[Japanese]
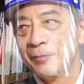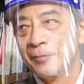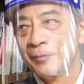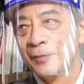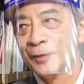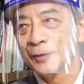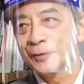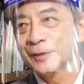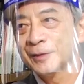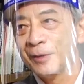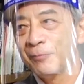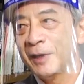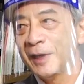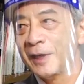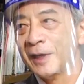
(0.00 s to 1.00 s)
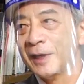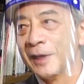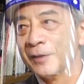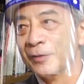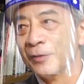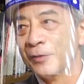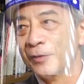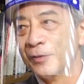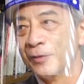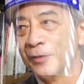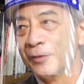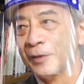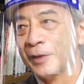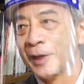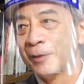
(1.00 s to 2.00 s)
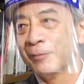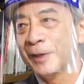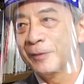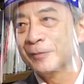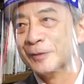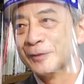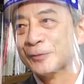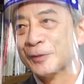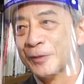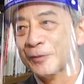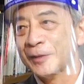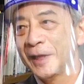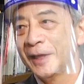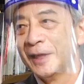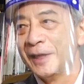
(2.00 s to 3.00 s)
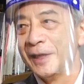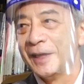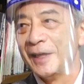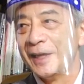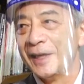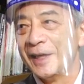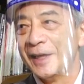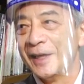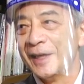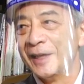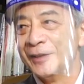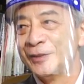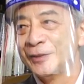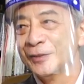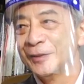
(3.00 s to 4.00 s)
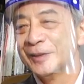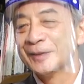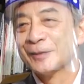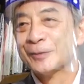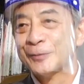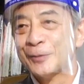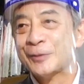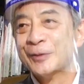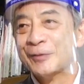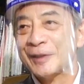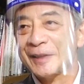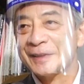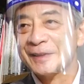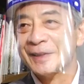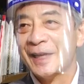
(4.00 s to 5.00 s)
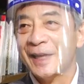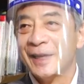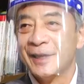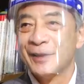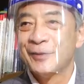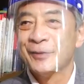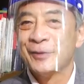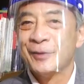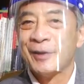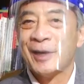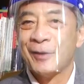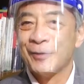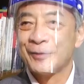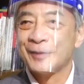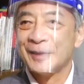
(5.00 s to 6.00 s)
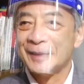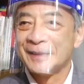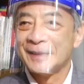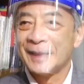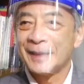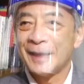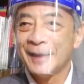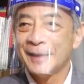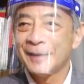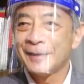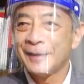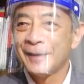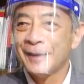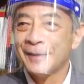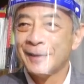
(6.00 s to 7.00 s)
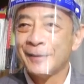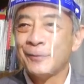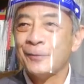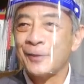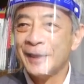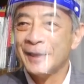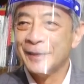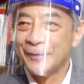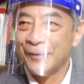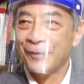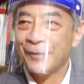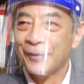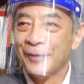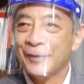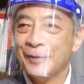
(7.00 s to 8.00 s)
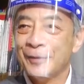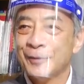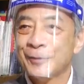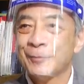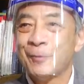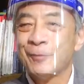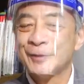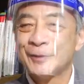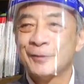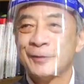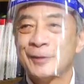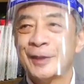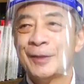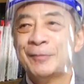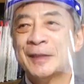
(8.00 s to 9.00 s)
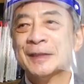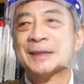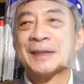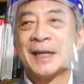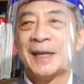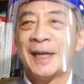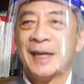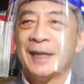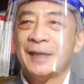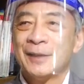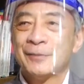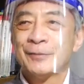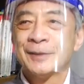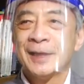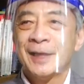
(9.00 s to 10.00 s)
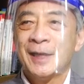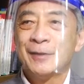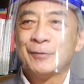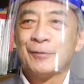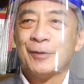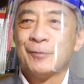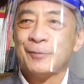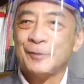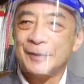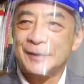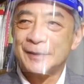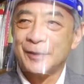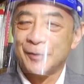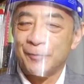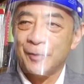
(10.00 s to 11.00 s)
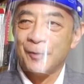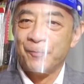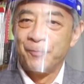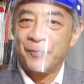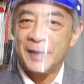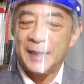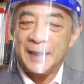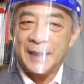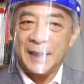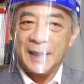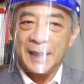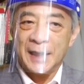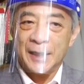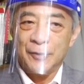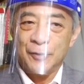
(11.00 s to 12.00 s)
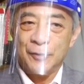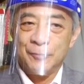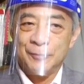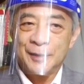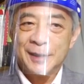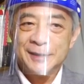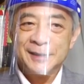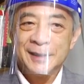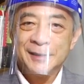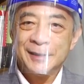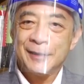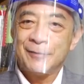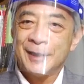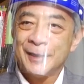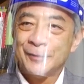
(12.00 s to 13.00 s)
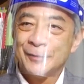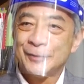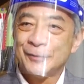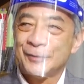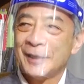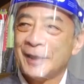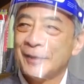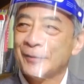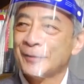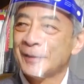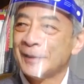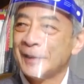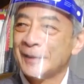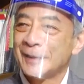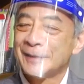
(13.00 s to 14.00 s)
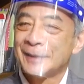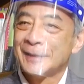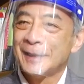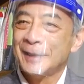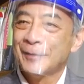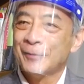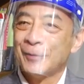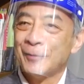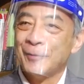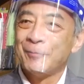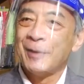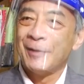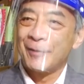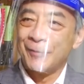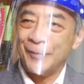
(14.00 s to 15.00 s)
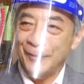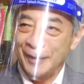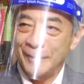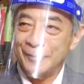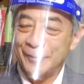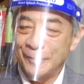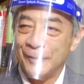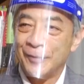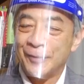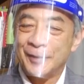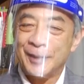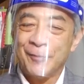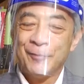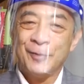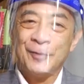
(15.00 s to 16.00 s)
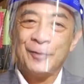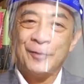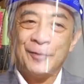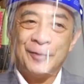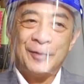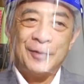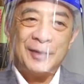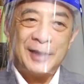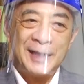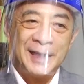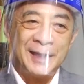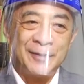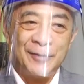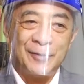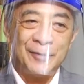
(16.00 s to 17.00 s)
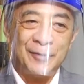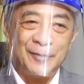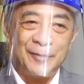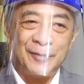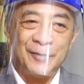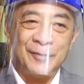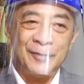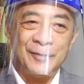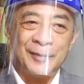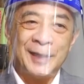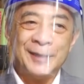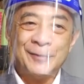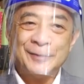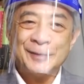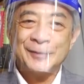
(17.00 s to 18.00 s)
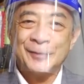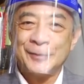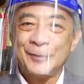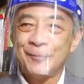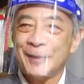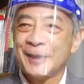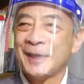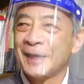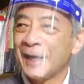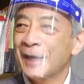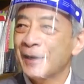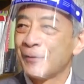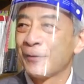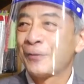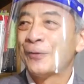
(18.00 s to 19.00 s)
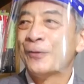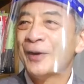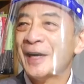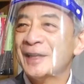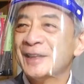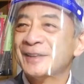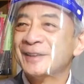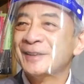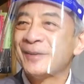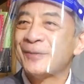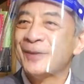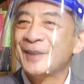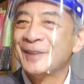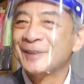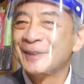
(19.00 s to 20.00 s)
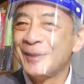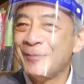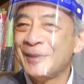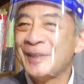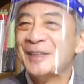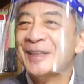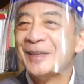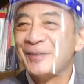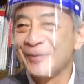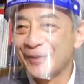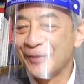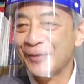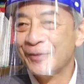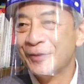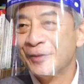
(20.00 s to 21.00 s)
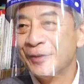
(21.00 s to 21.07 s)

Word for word: もう一つはまああれもあるんでしょうけどね、視聴率を取るにはですね、脅威を煽ってですね、大変だ大変だの方がいいというのももちろんテレビですから当然あるとは思うんですけども、昔だったらワイドショーでやるようなネタじゃないのを今はこれやると。でも芸能人の人までがこれ怖いですね怖いですねみたいにやると